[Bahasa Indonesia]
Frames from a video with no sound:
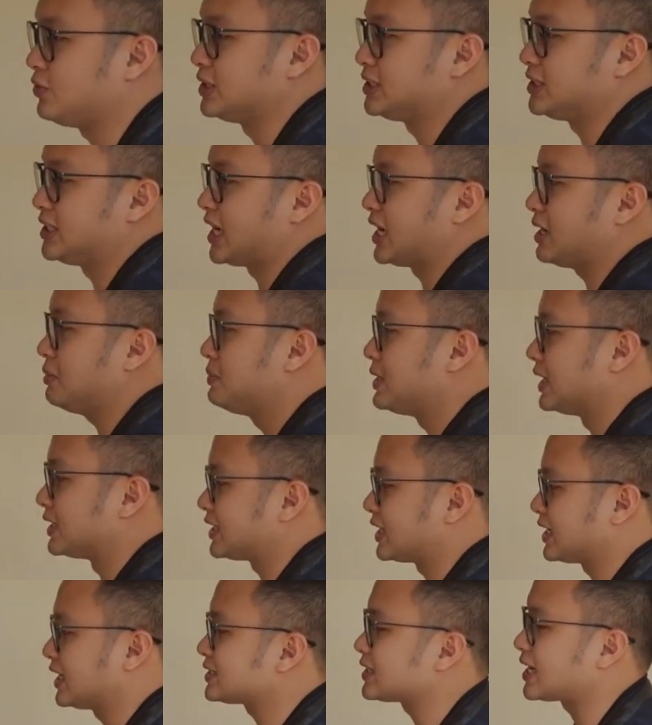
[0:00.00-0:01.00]
efisien
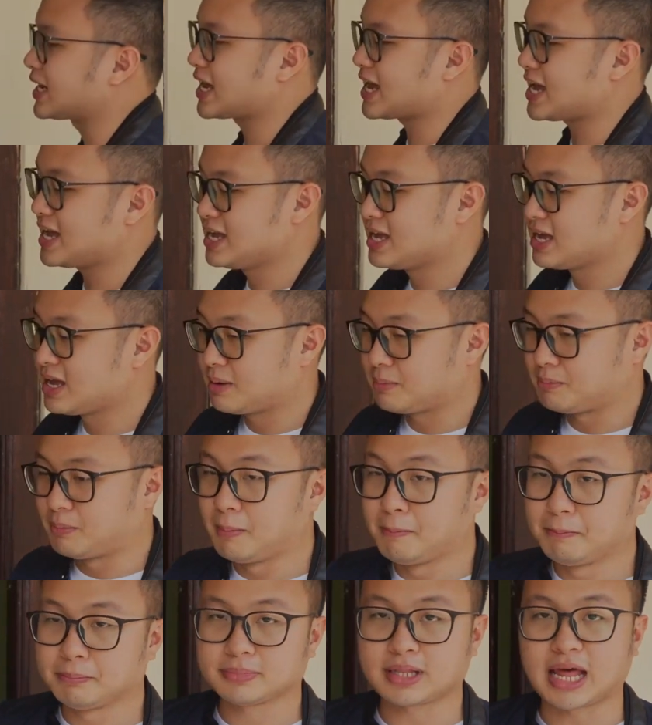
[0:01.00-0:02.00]
biasanya saya
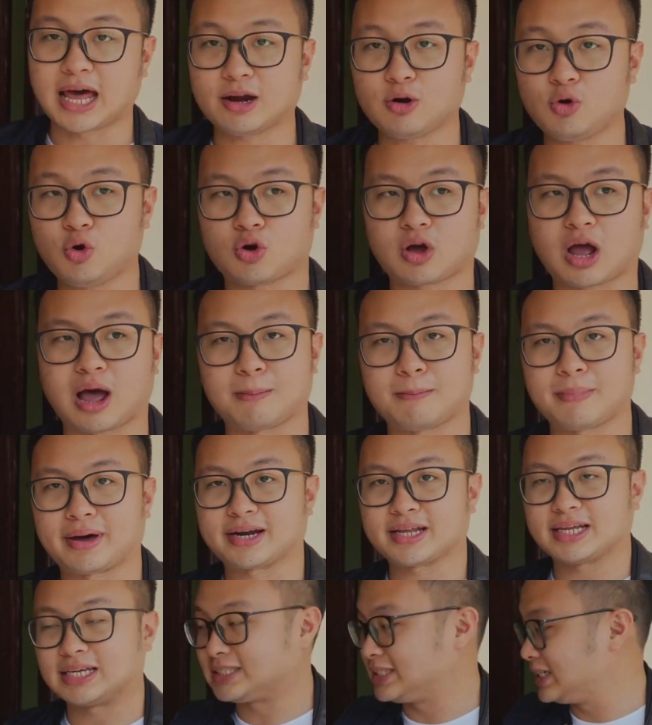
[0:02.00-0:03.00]
menaruh
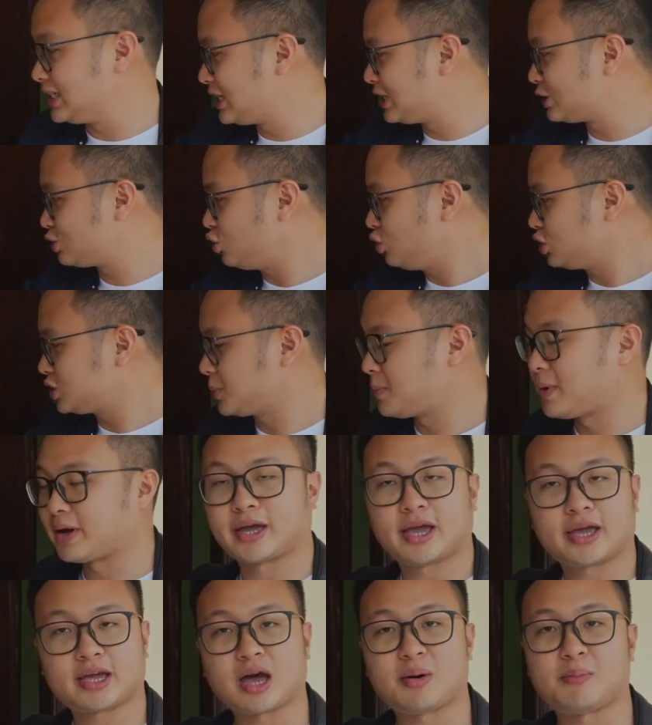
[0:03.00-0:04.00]
kamarnya sini itu
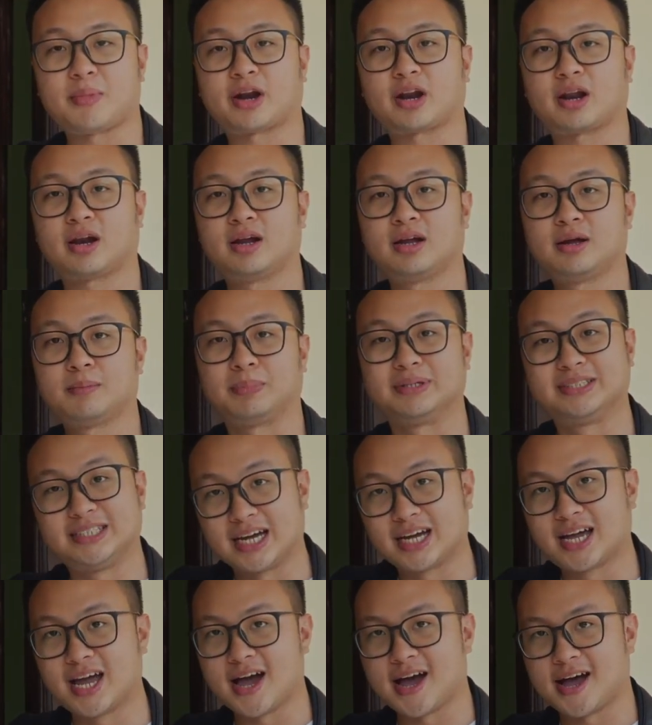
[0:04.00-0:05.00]
sebagai kamar
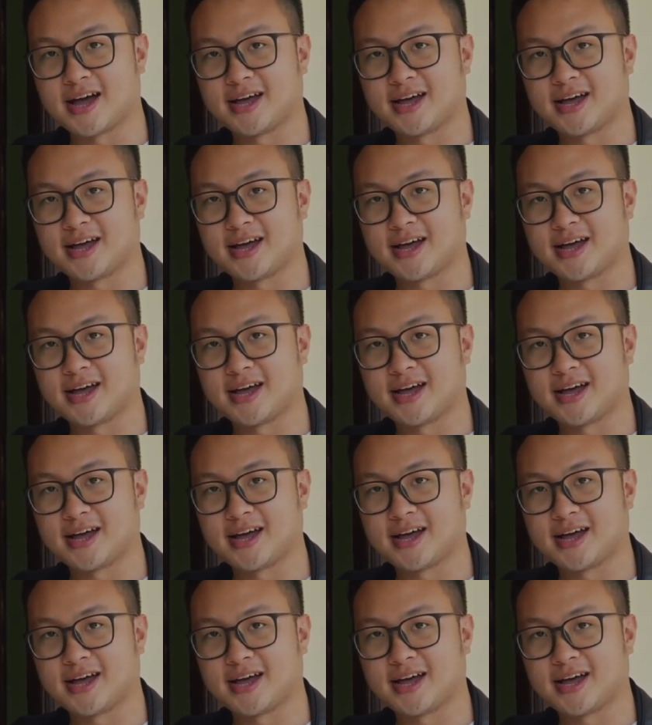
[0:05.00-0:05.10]
penjaga